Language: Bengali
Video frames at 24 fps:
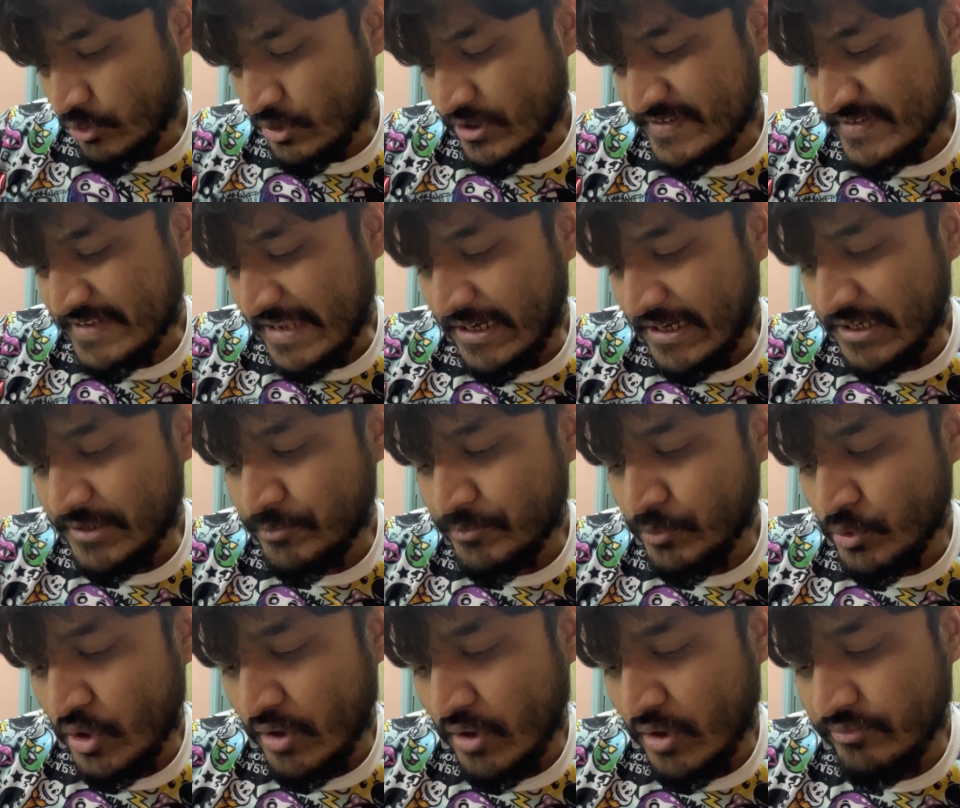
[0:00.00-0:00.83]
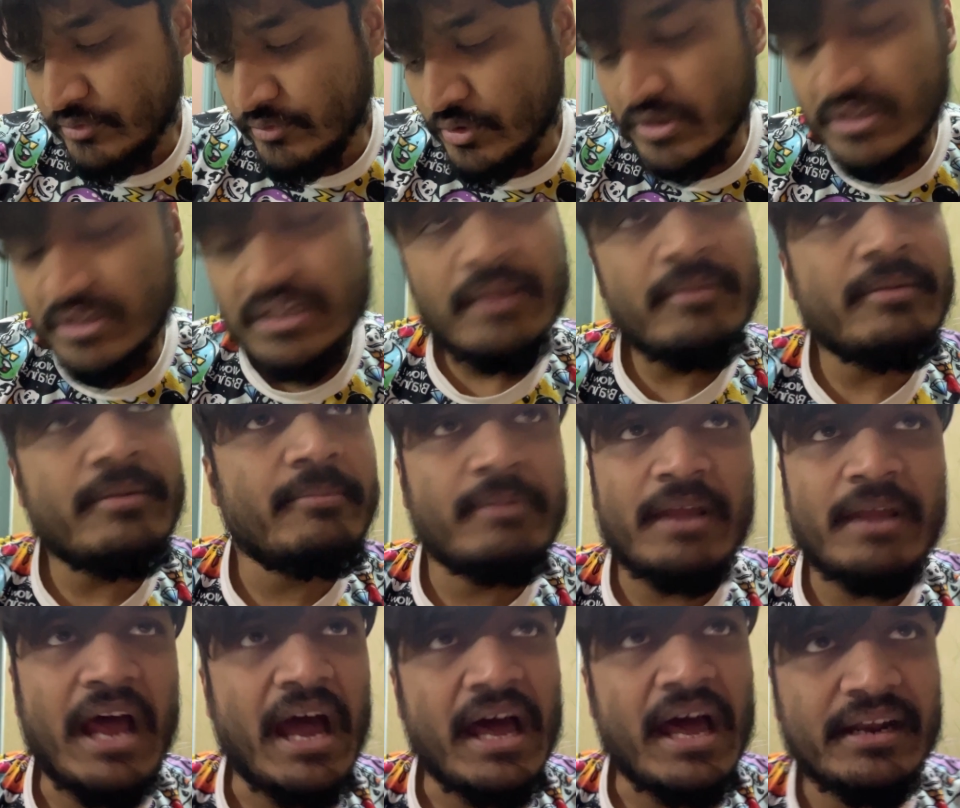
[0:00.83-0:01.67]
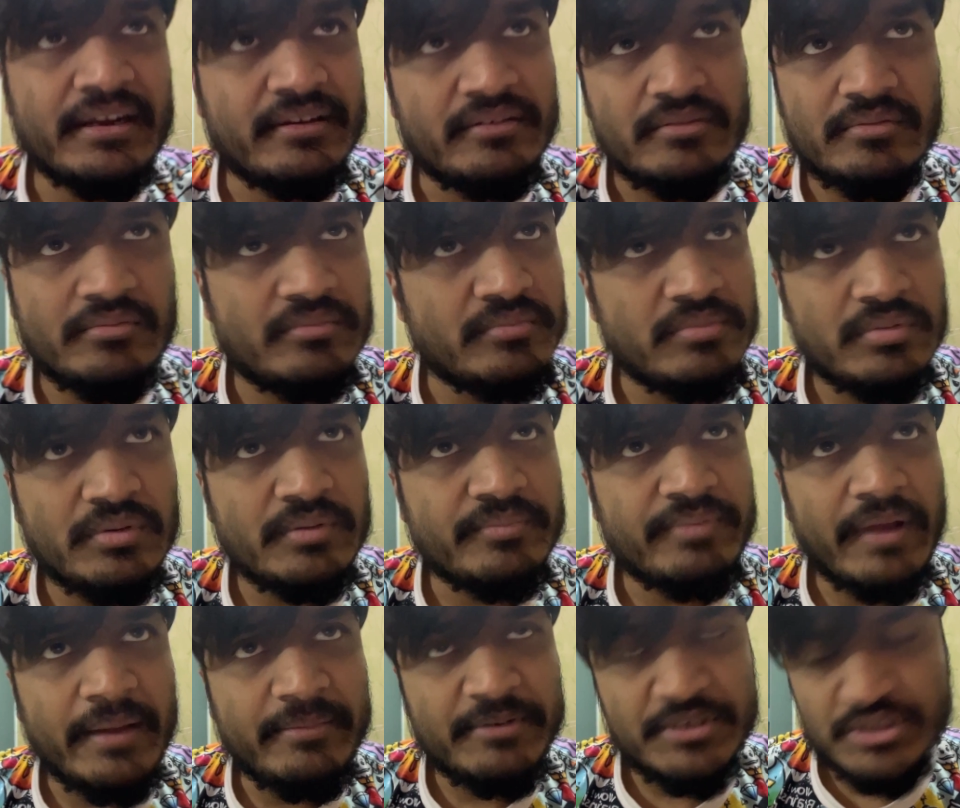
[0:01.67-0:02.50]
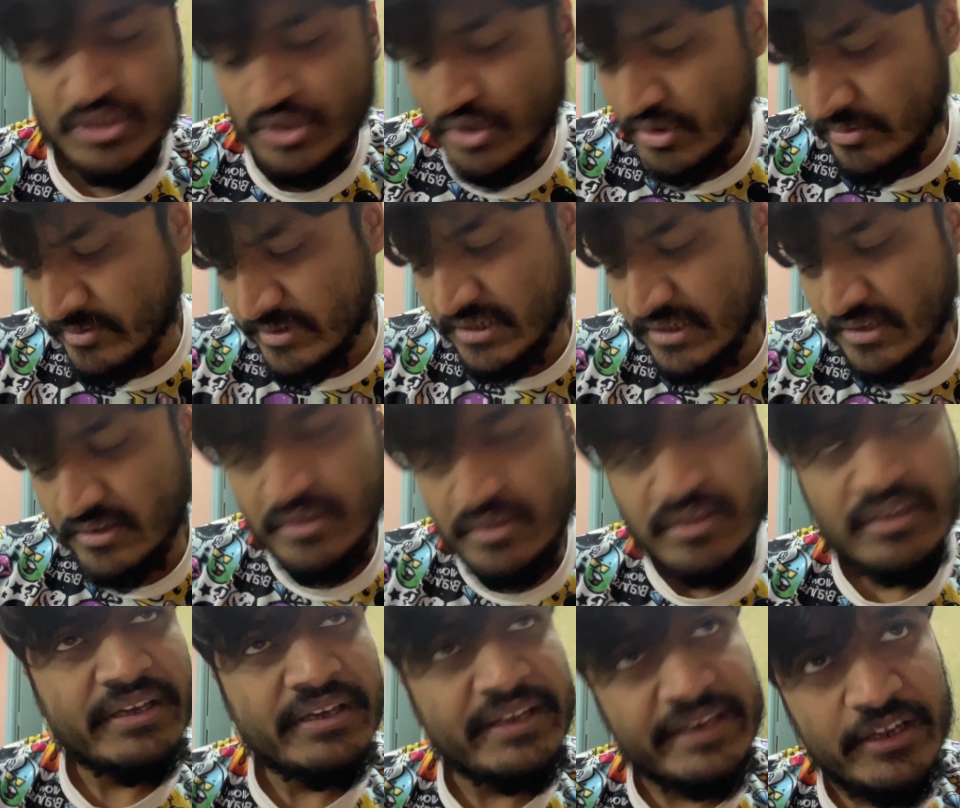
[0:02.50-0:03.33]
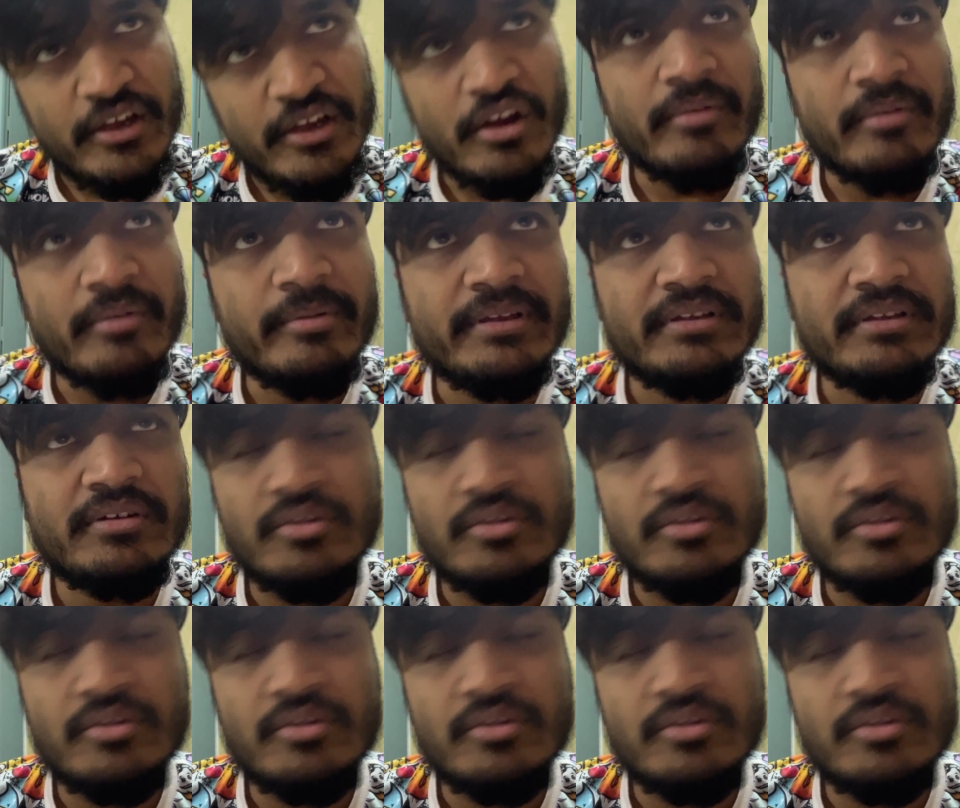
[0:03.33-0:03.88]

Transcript: ফোনটা সাইলেন্ট মোড অফ করে দিলাম এবার আর ভাইব্রেশন হবে না রিং হবে